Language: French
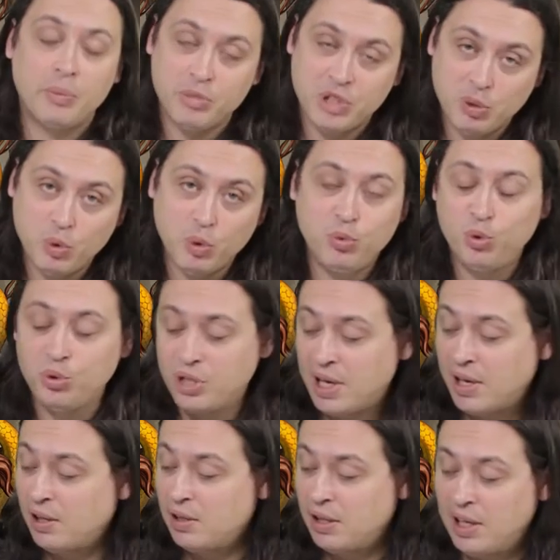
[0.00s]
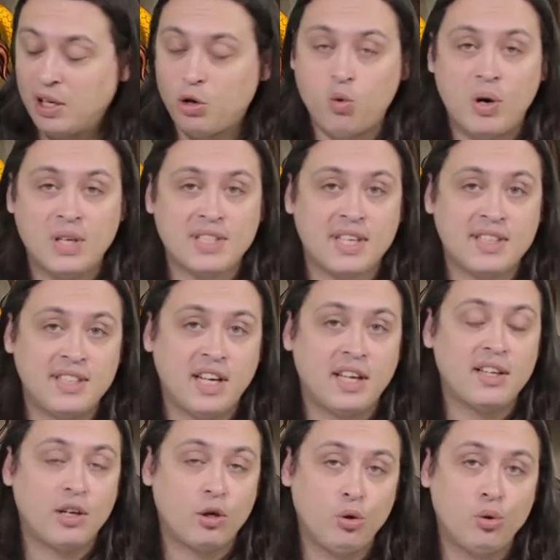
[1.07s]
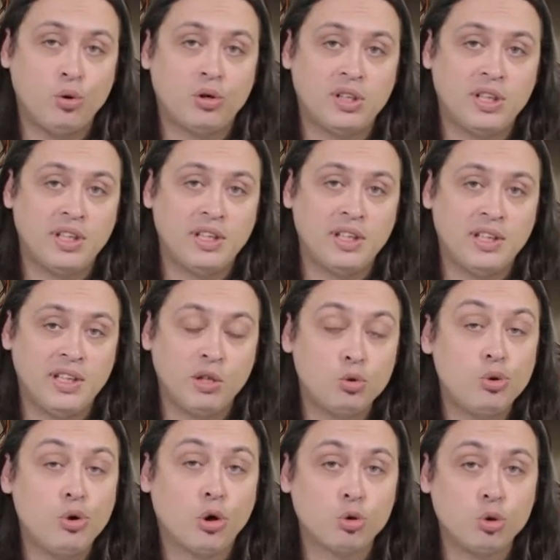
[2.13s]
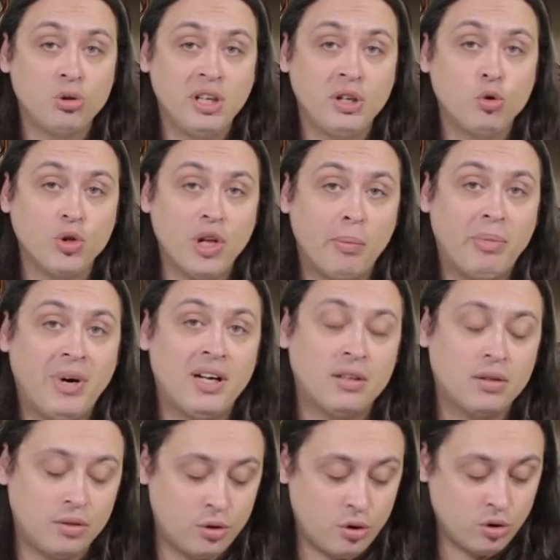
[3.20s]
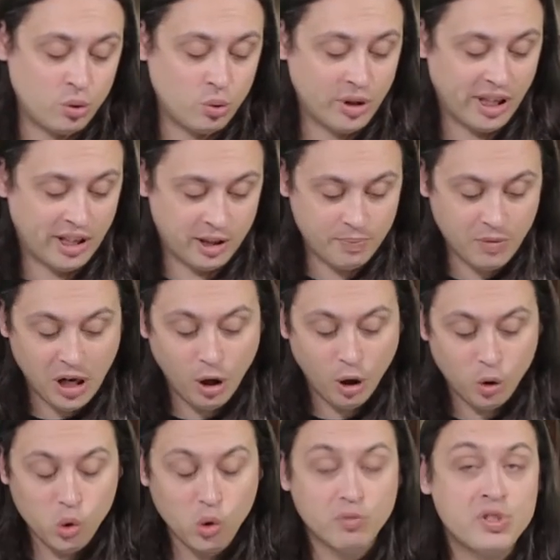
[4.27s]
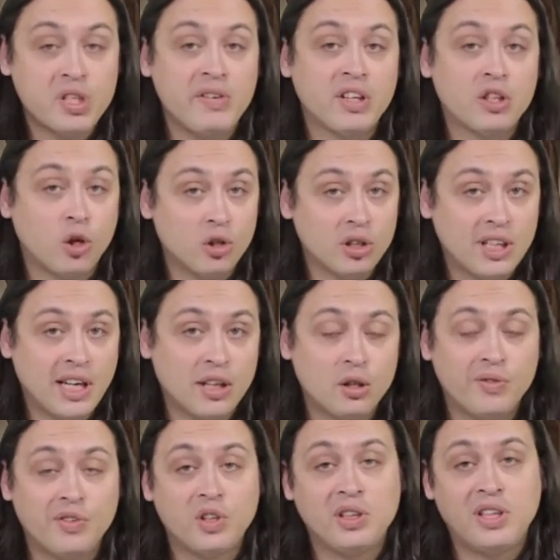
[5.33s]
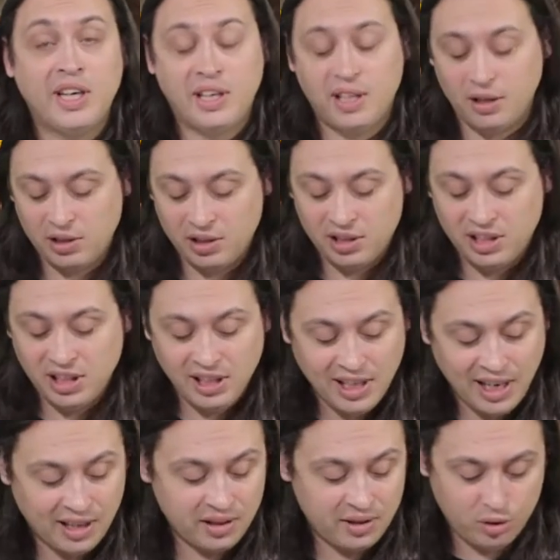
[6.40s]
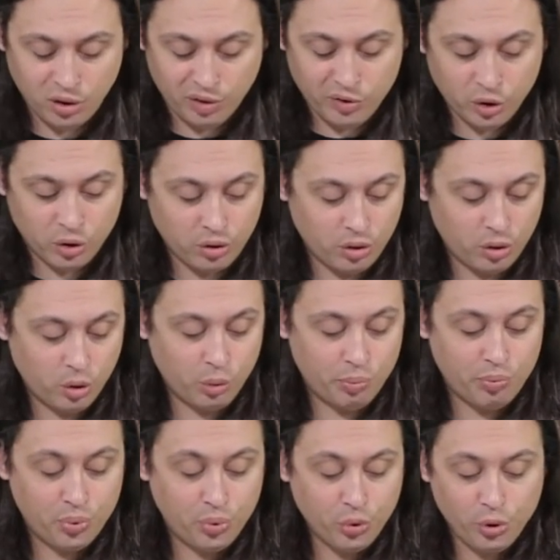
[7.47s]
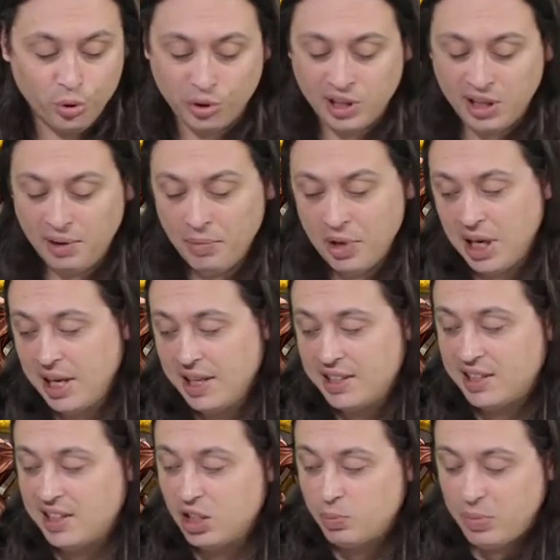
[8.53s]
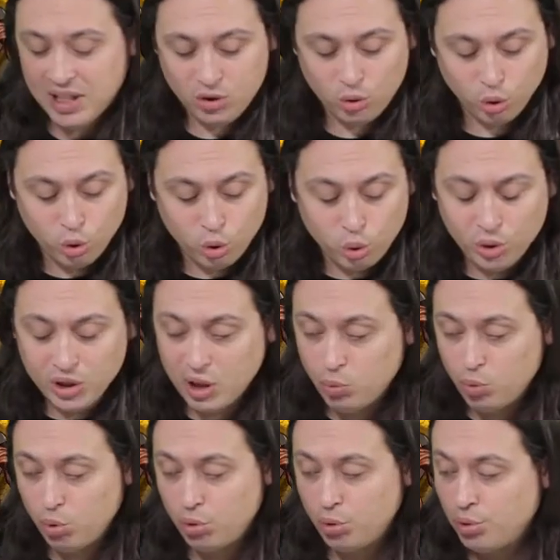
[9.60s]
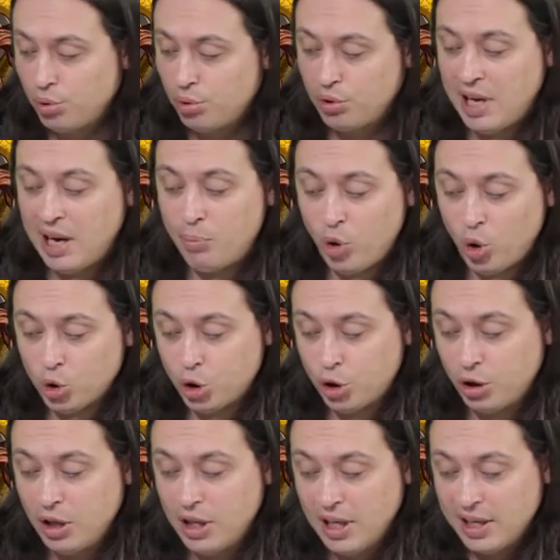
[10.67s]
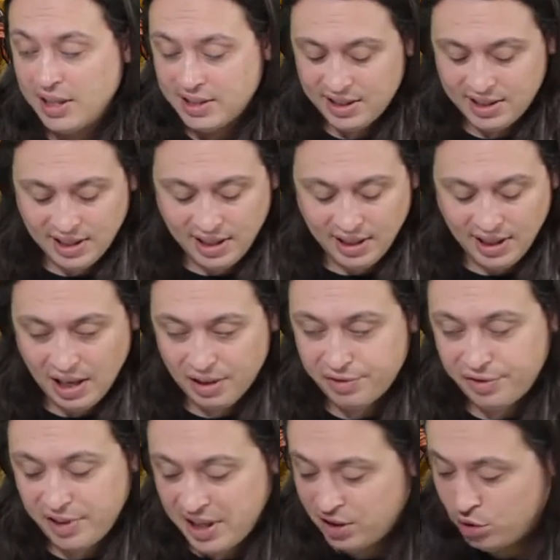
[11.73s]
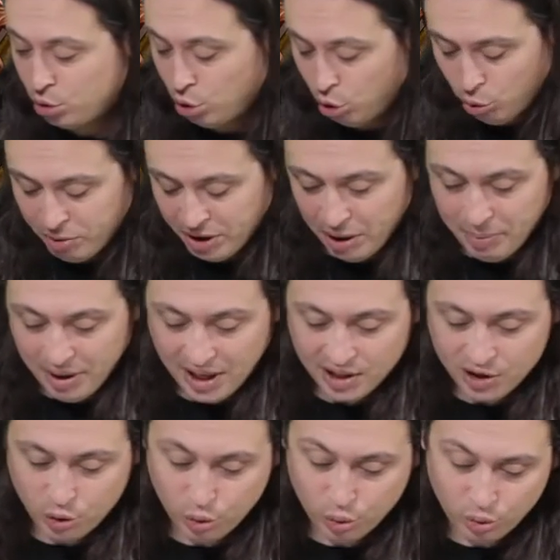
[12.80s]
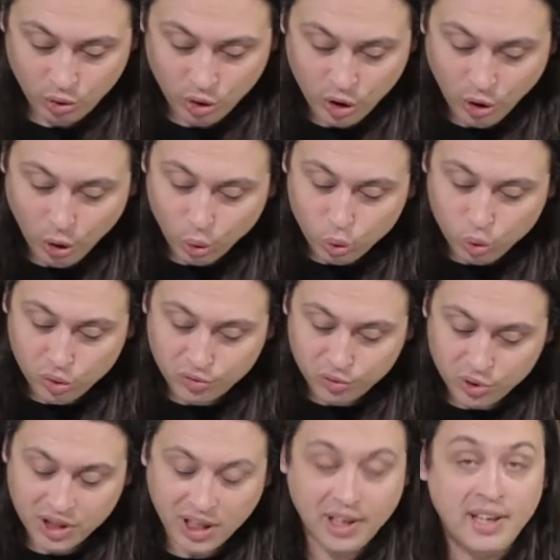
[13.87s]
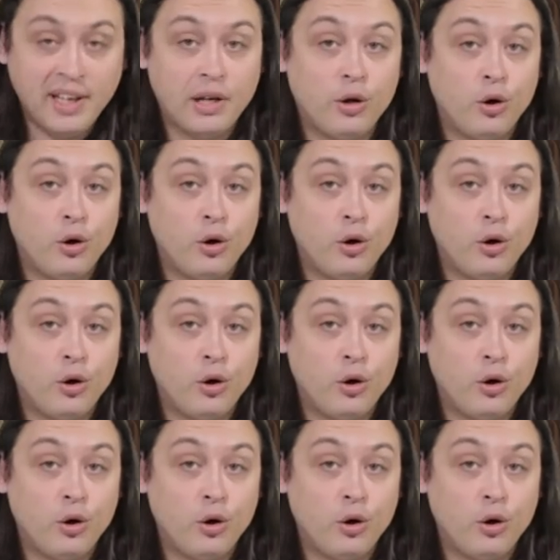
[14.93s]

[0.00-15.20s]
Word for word: un petit peu plus tard à quoi ça sert d'inclure des, couleurs de dés qu'on n'a pas dans son deck. Donc vous avez 30 cartes dans votre deck, 10 cartes dans votre poule de dés. Ce qui se passe au tout début de la manche, c'est la phase de préparation où vous allez